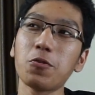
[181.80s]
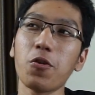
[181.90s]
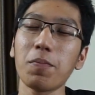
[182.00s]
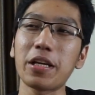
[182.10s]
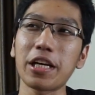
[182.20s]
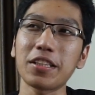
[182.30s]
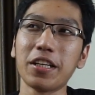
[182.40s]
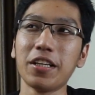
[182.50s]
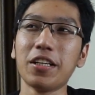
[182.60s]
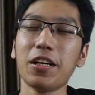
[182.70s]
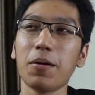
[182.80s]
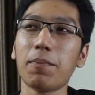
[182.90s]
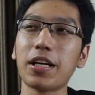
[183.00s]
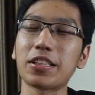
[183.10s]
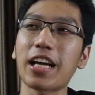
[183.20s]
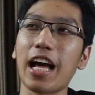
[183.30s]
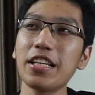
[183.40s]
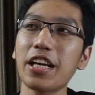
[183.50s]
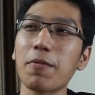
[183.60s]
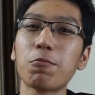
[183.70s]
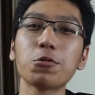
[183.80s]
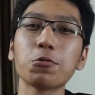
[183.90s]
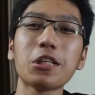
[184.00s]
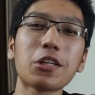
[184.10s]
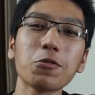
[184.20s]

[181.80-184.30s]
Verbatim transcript: tuh, gue melihat banyak sekali kayak musuhnya